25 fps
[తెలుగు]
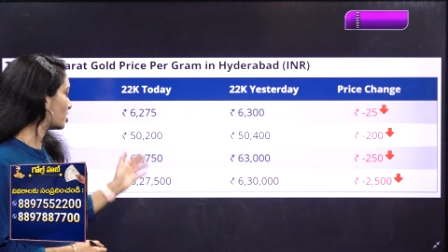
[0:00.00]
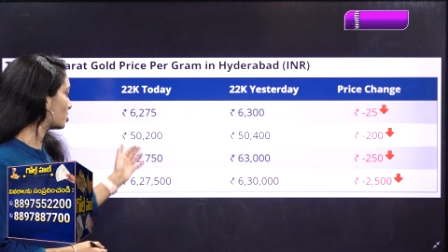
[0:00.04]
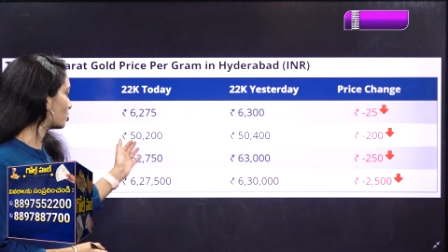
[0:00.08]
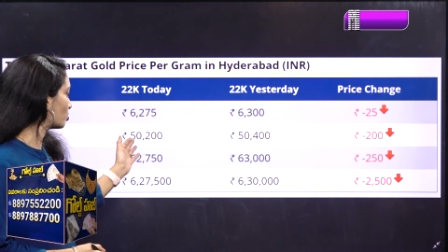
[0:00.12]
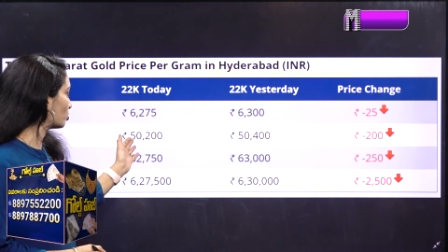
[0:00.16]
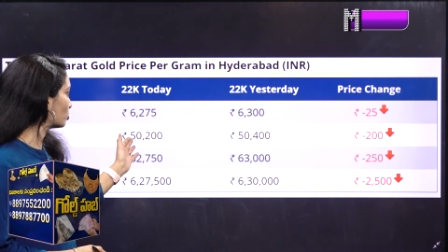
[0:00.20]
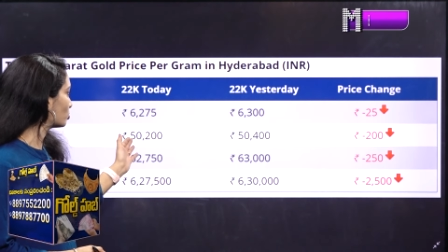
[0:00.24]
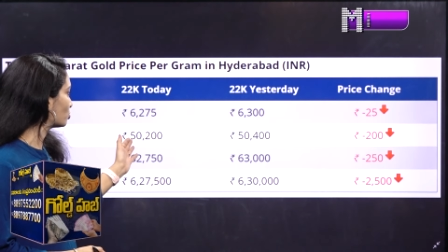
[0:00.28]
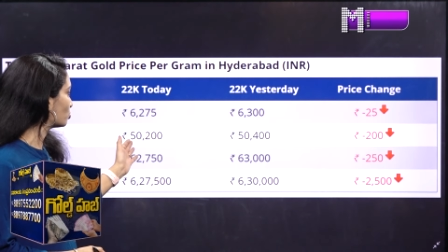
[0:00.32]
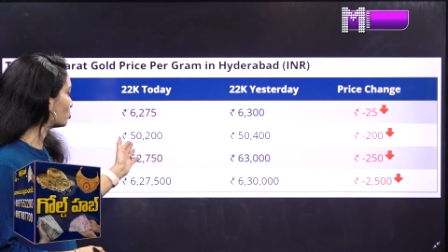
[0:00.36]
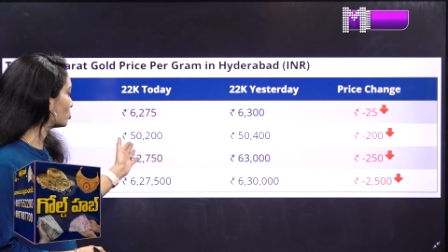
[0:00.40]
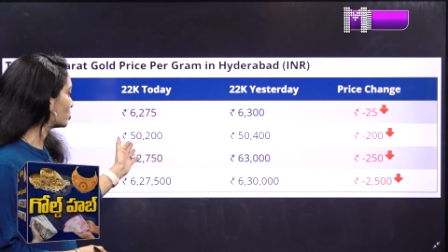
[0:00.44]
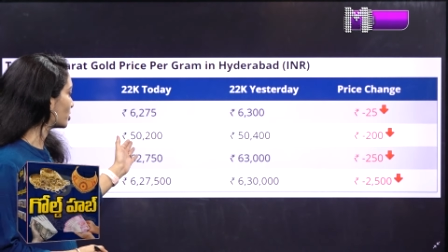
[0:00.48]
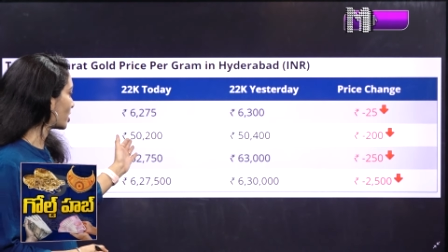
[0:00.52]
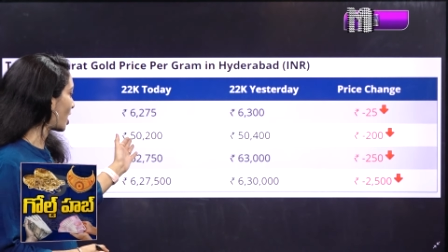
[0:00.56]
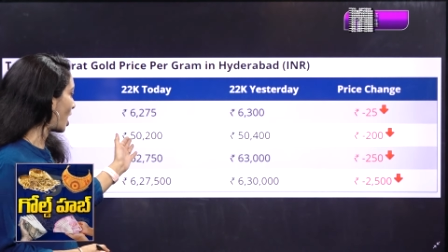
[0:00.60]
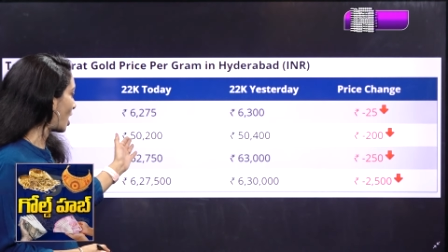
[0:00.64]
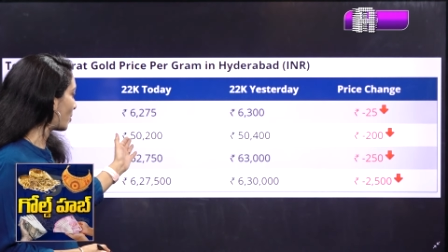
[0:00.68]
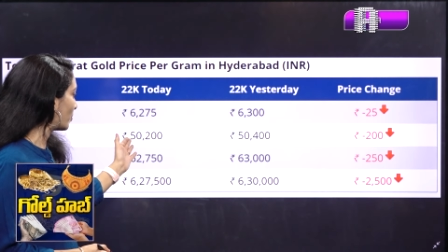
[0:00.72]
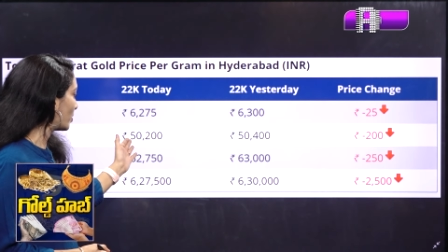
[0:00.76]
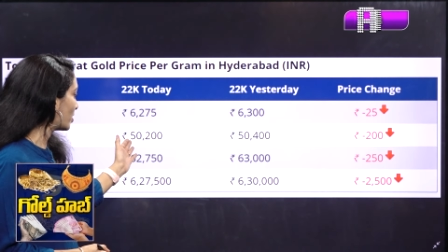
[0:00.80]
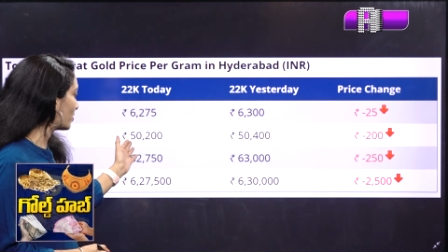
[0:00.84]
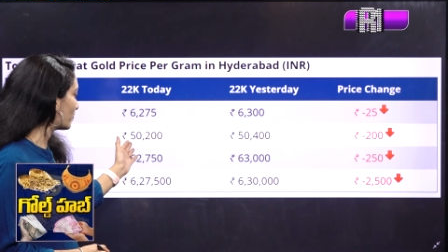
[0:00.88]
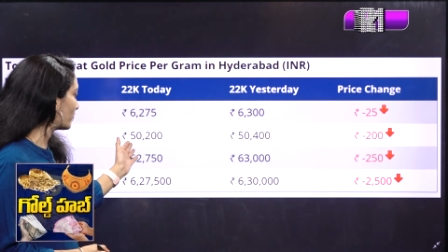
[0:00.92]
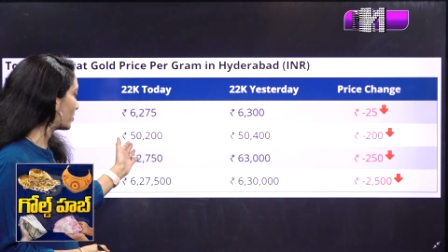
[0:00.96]
ఈరోజు
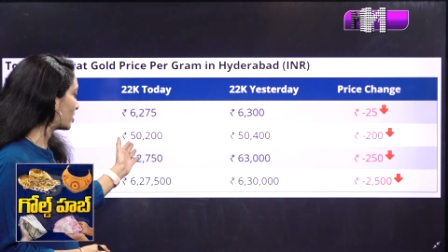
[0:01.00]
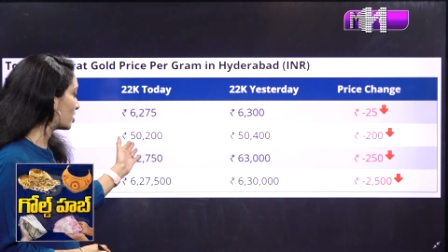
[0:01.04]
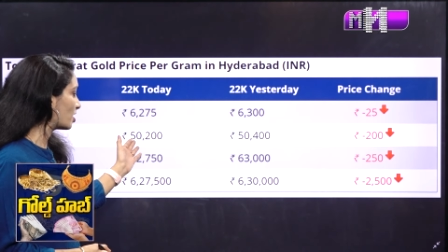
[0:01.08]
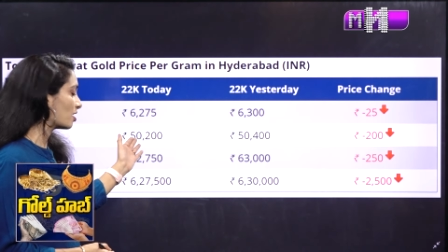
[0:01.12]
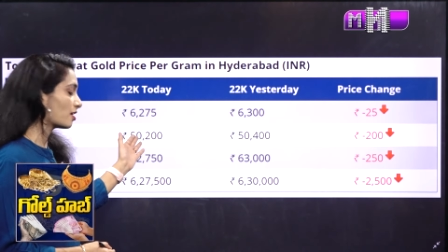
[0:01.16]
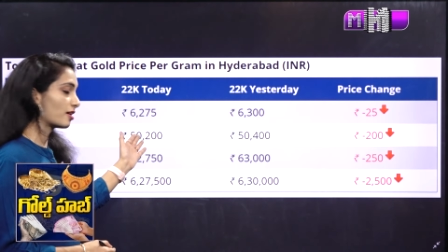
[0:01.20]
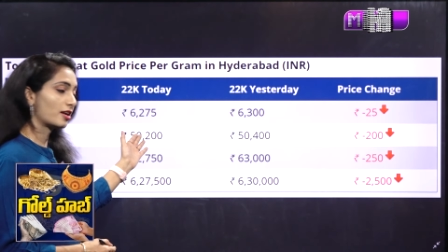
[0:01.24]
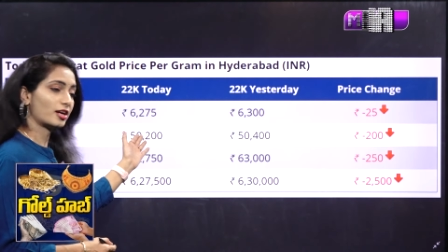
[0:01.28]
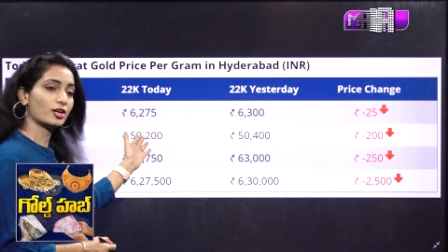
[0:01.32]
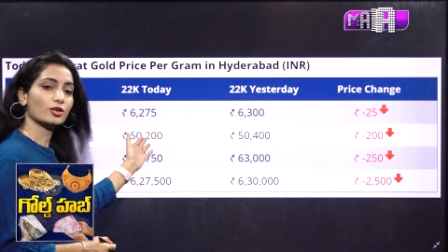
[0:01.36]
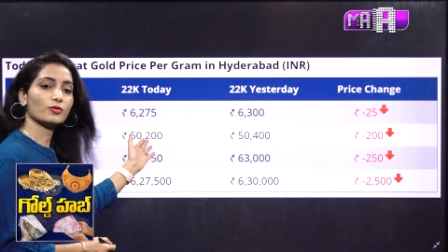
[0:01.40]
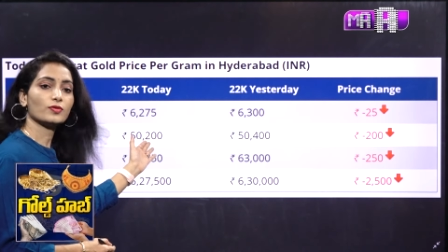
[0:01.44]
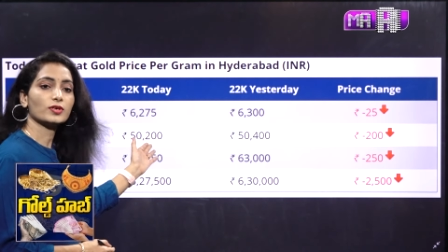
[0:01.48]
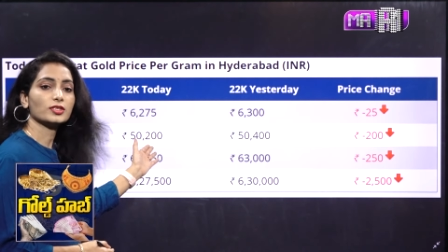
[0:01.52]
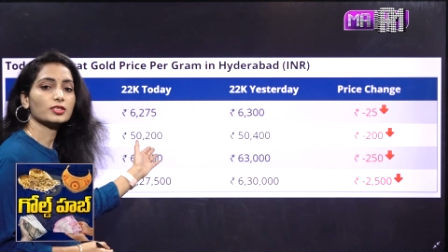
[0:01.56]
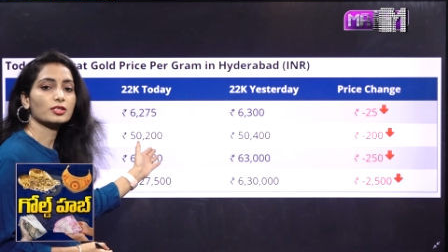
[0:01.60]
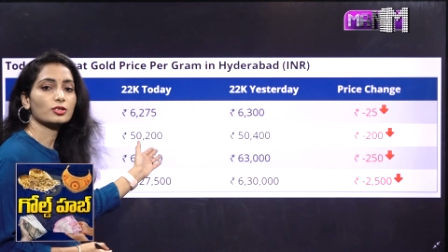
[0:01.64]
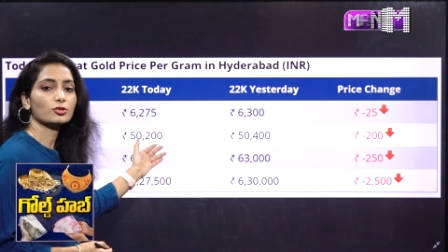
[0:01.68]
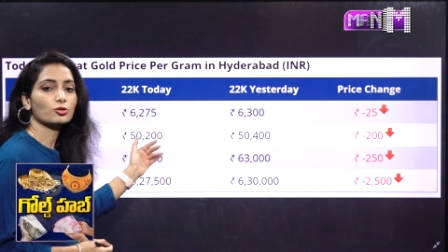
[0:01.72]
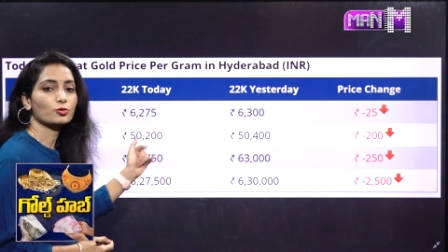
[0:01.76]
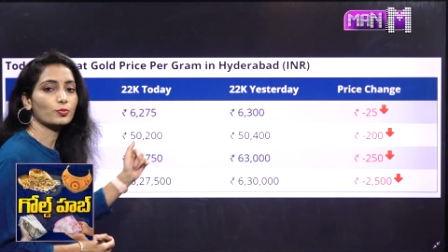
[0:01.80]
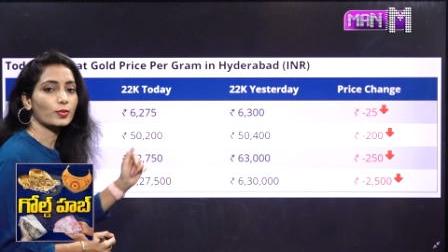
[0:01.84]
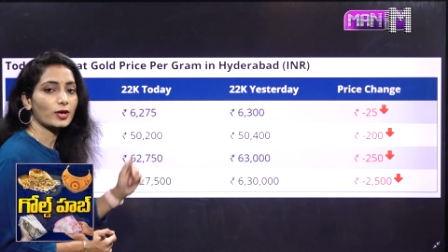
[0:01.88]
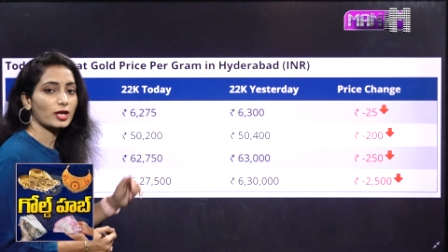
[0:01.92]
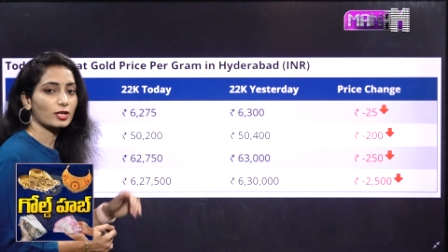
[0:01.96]
యాభై వేల రెండు వందల
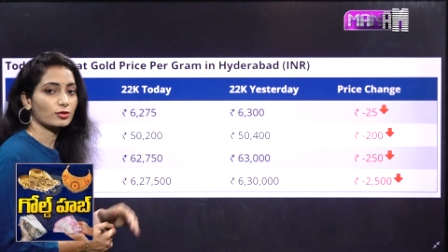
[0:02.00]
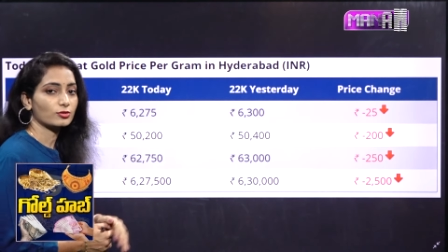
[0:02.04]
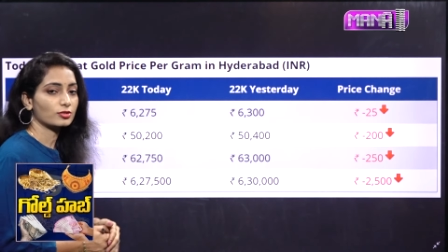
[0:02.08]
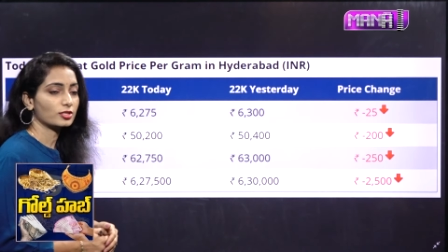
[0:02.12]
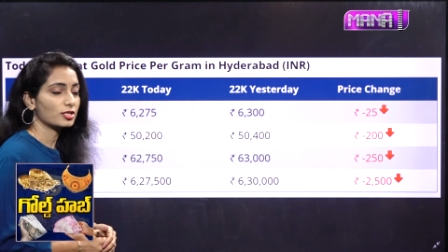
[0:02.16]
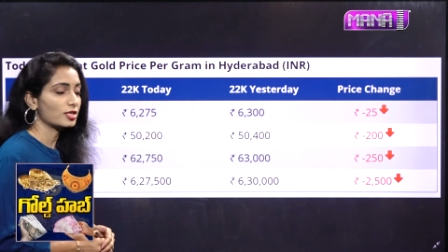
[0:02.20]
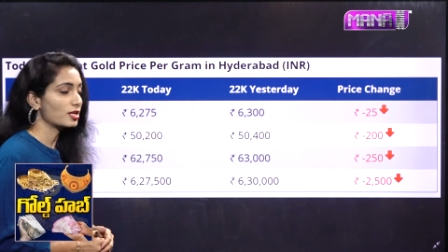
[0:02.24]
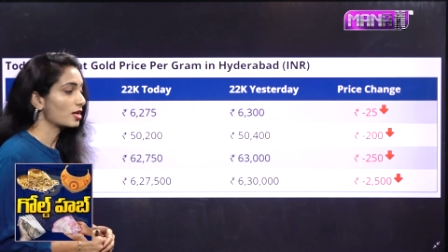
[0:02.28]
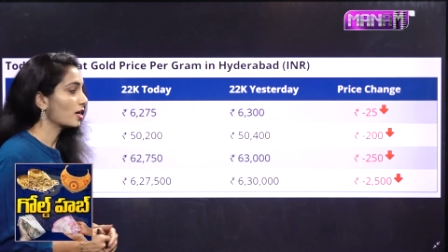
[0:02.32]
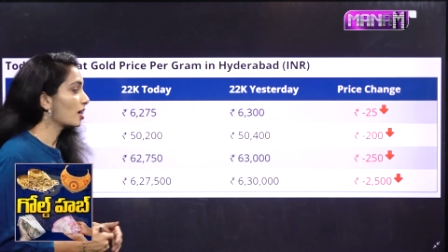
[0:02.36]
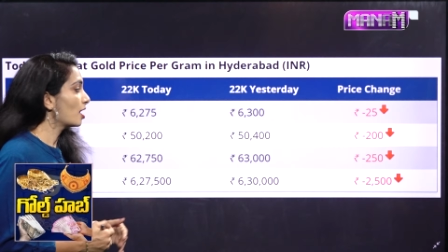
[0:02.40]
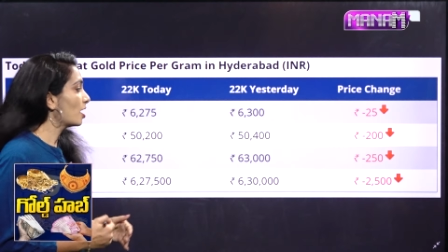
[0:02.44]
రూపాయలుంది